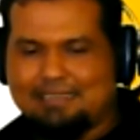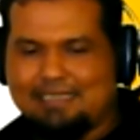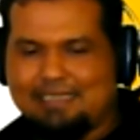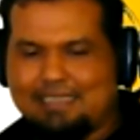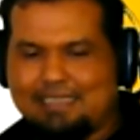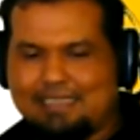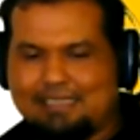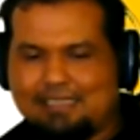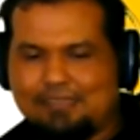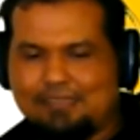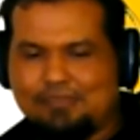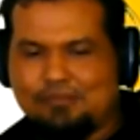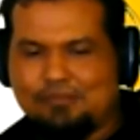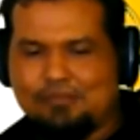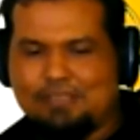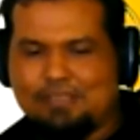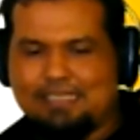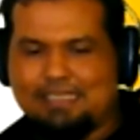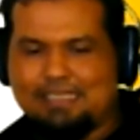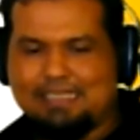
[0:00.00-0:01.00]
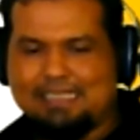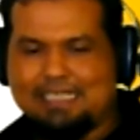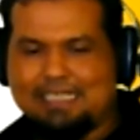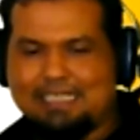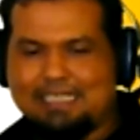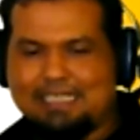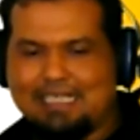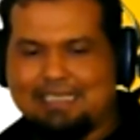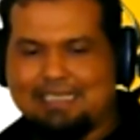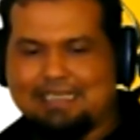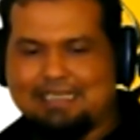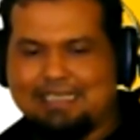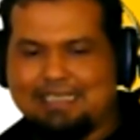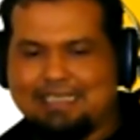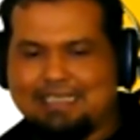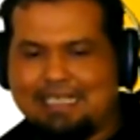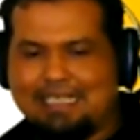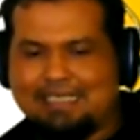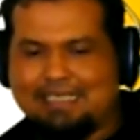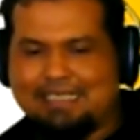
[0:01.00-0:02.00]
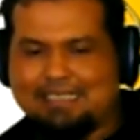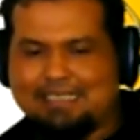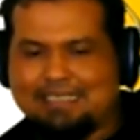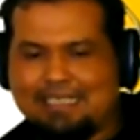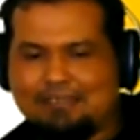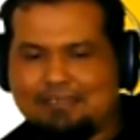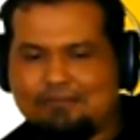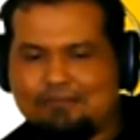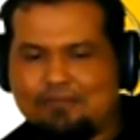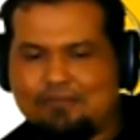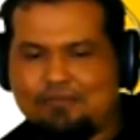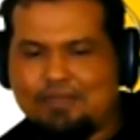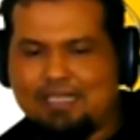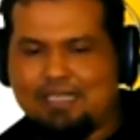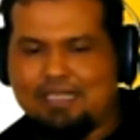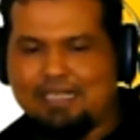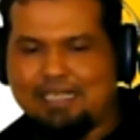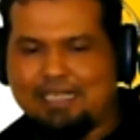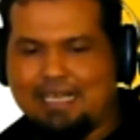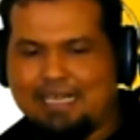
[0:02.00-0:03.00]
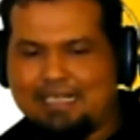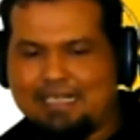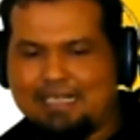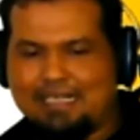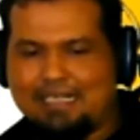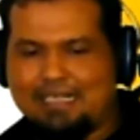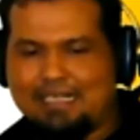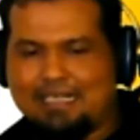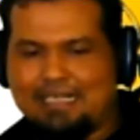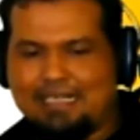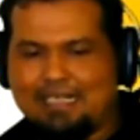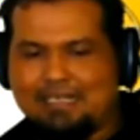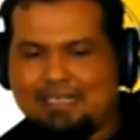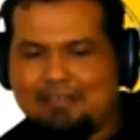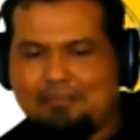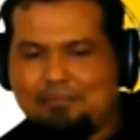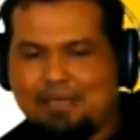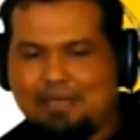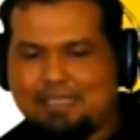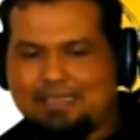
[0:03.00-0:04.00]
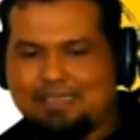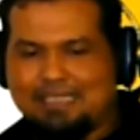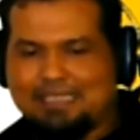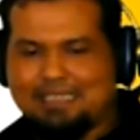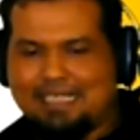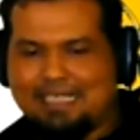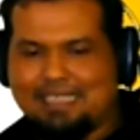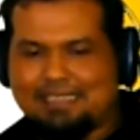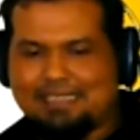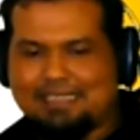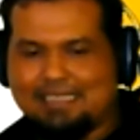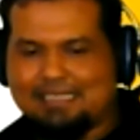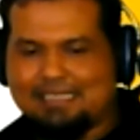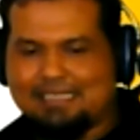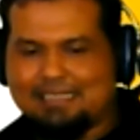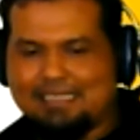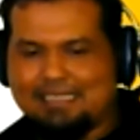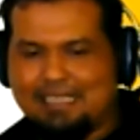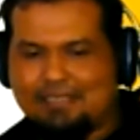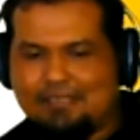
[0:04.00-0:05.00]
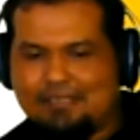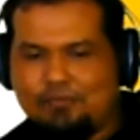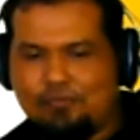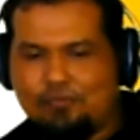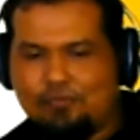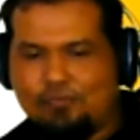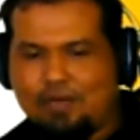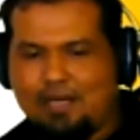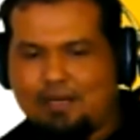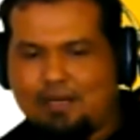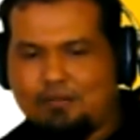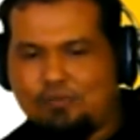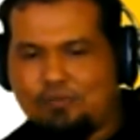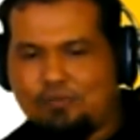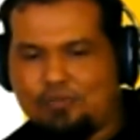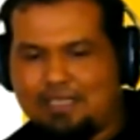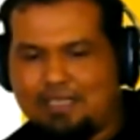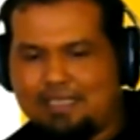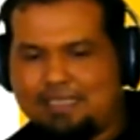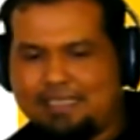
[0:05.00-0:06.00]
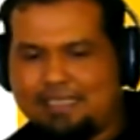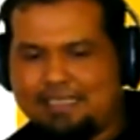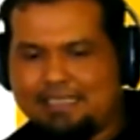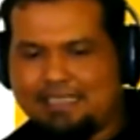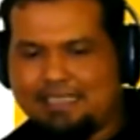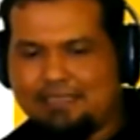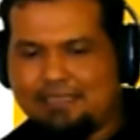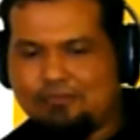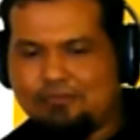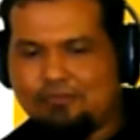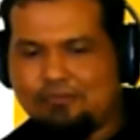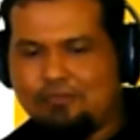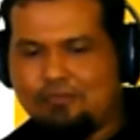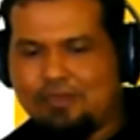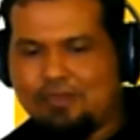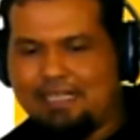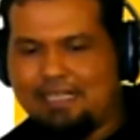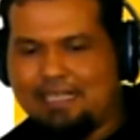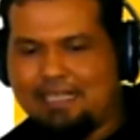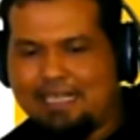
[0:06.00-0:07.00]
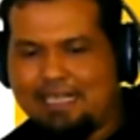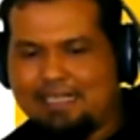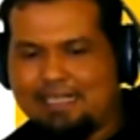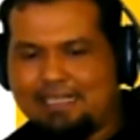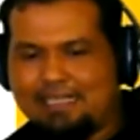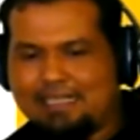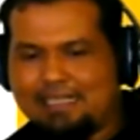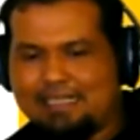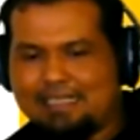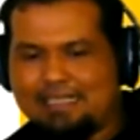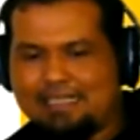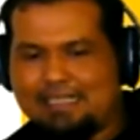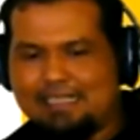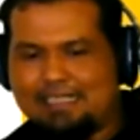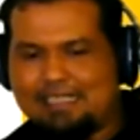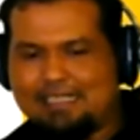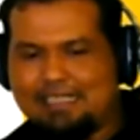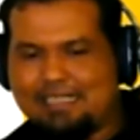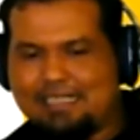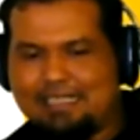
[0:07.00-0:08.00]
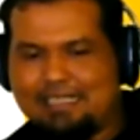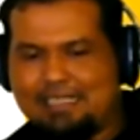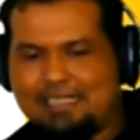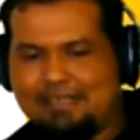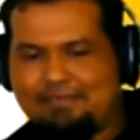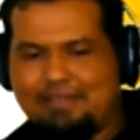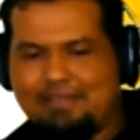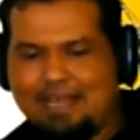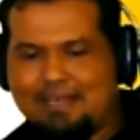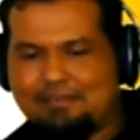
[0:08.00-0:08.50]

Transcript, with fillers: Jadi tentu integral 3Y1 kuadrat, batas atasnya 2 kurang Y1 kuadrat, karena ini tadi Y2,